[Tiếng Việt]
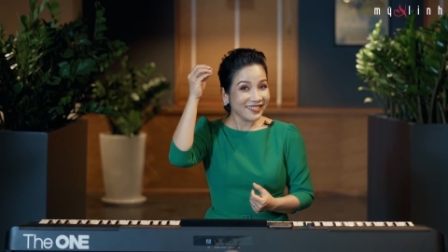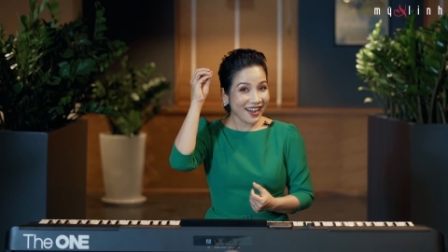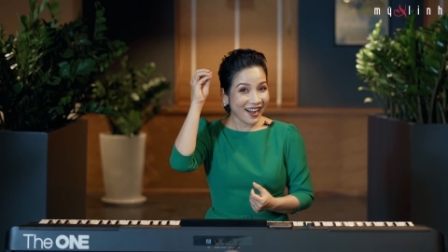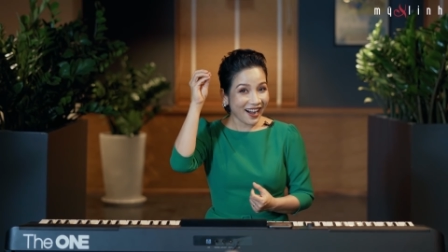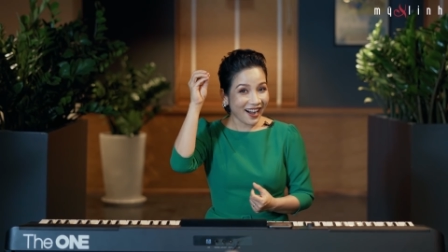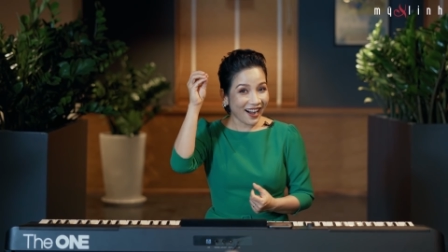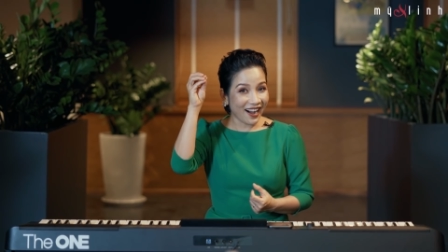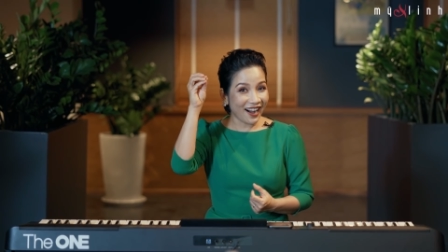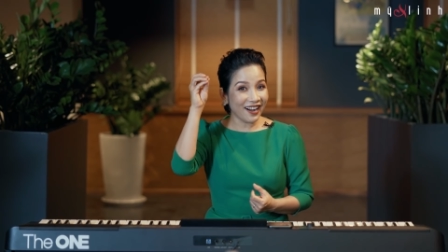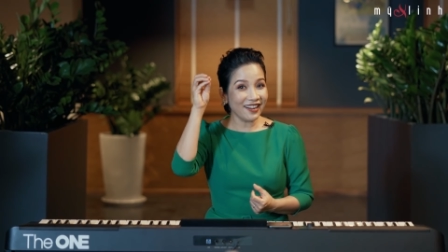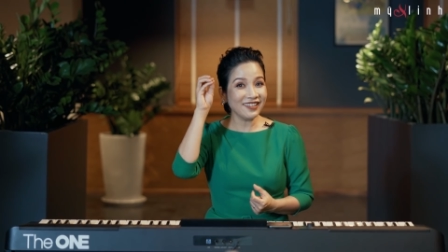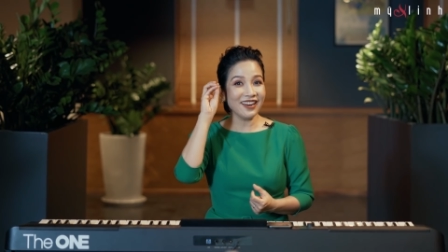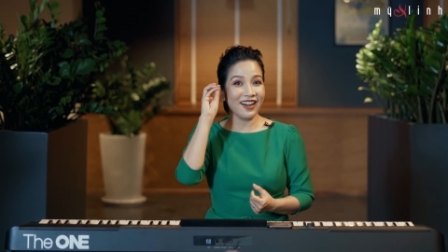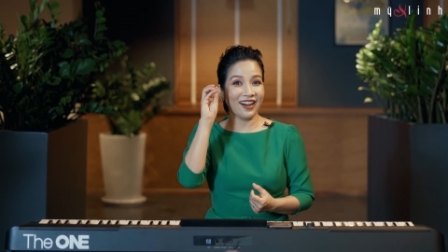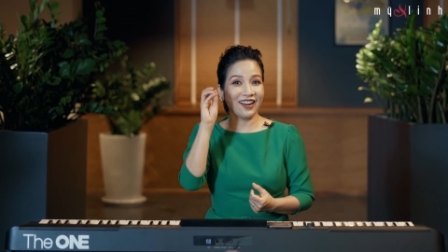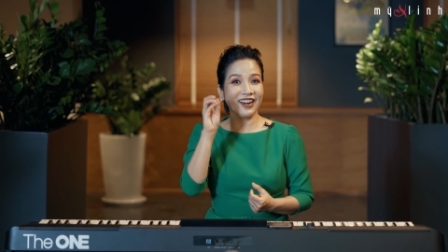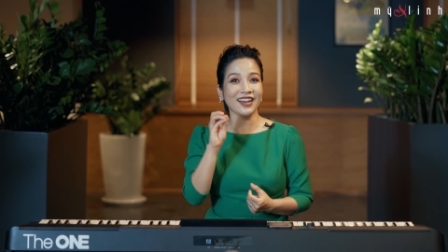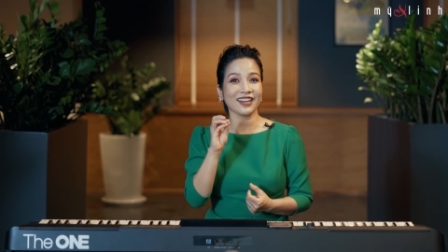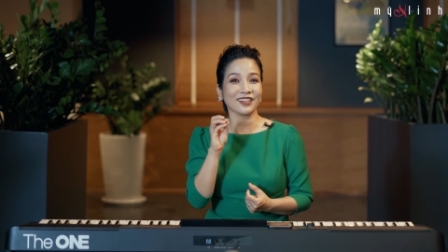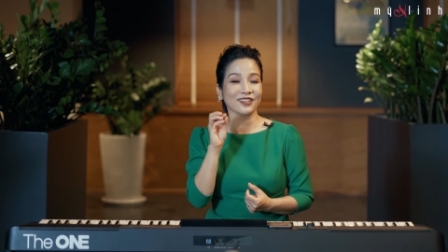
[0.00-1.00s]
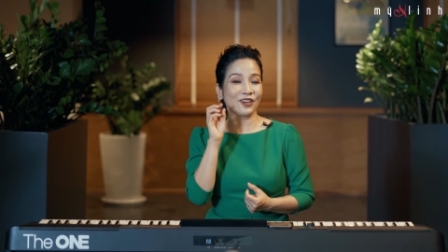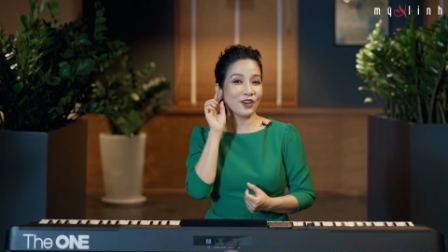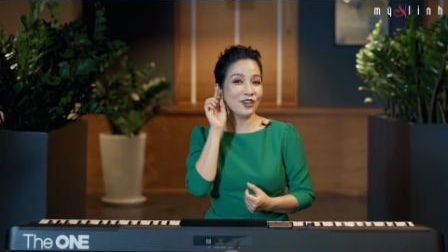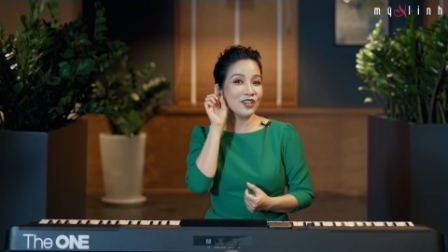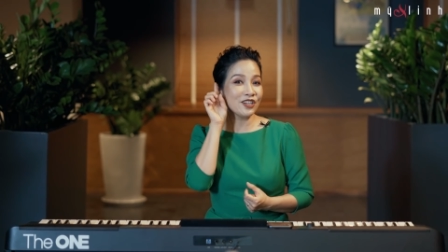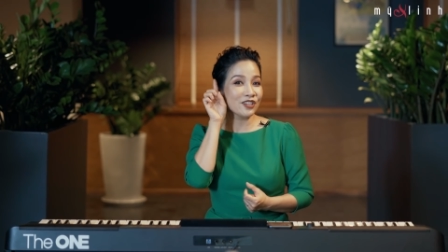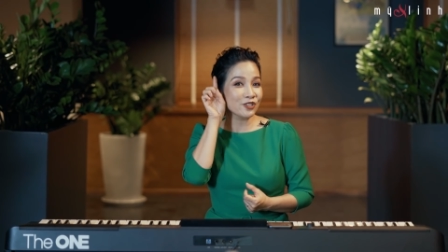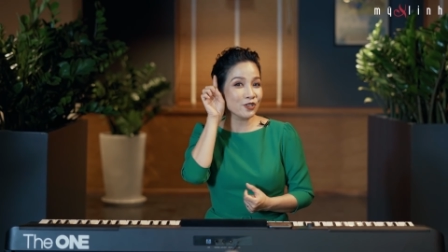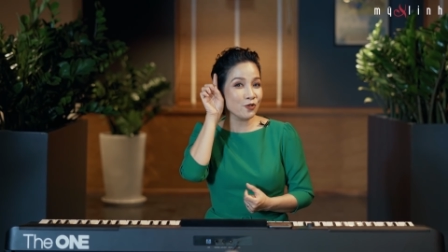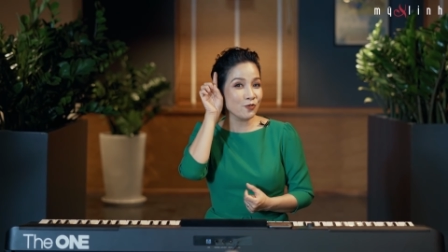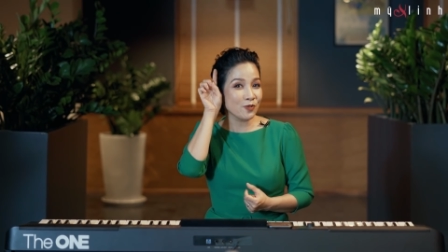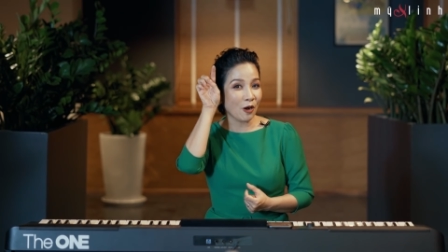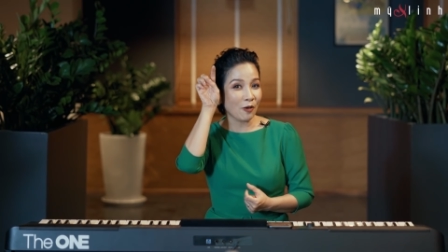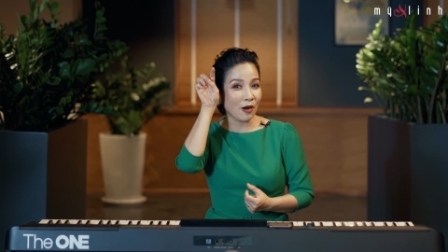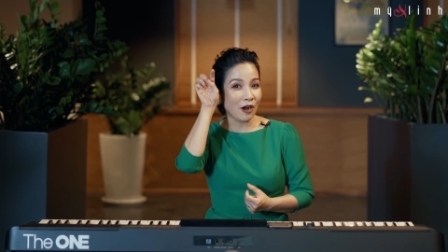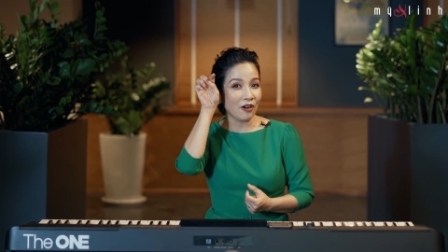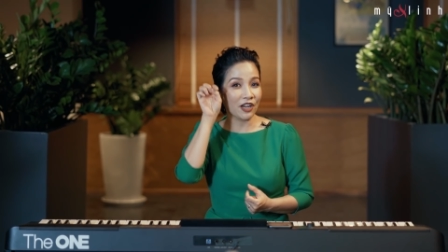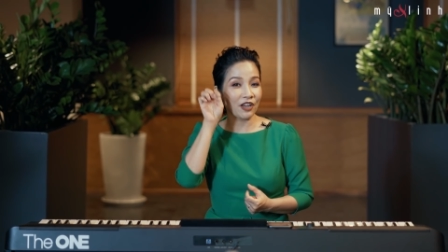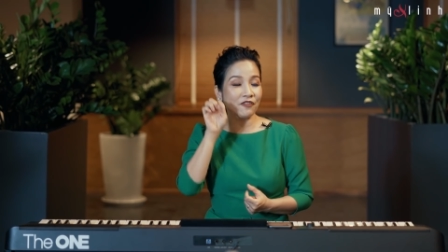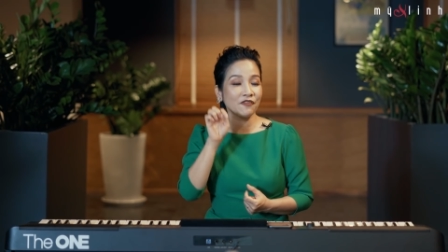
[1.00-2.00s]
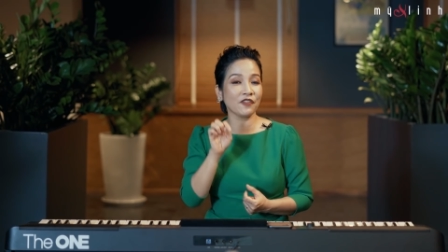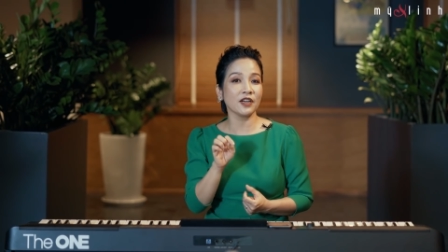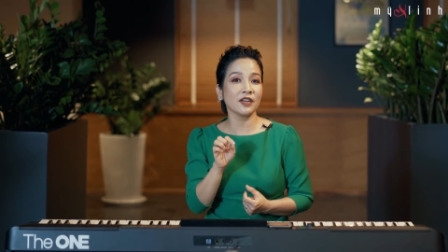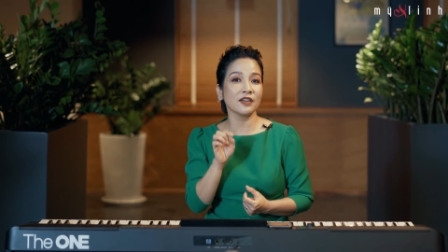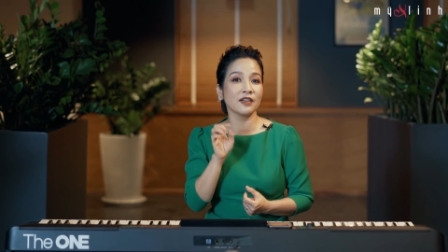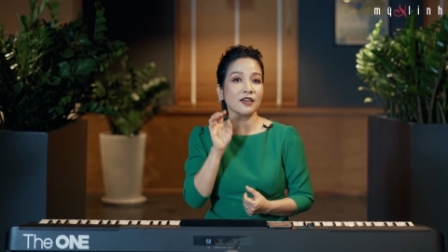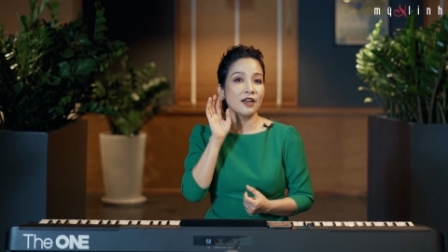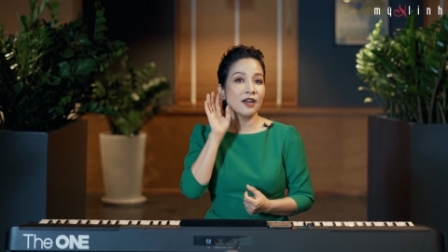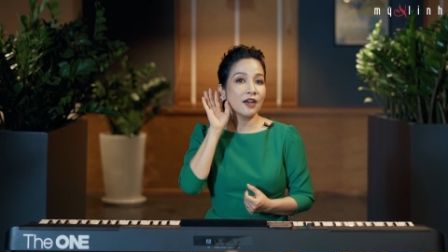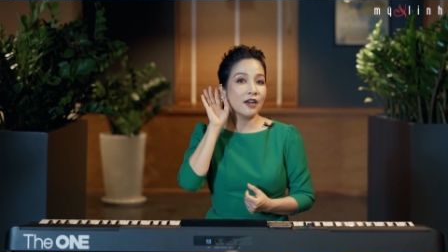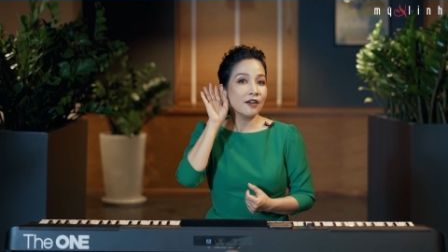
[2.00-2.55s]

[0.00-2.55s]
Đó, đó là nó được rung động ở cái phần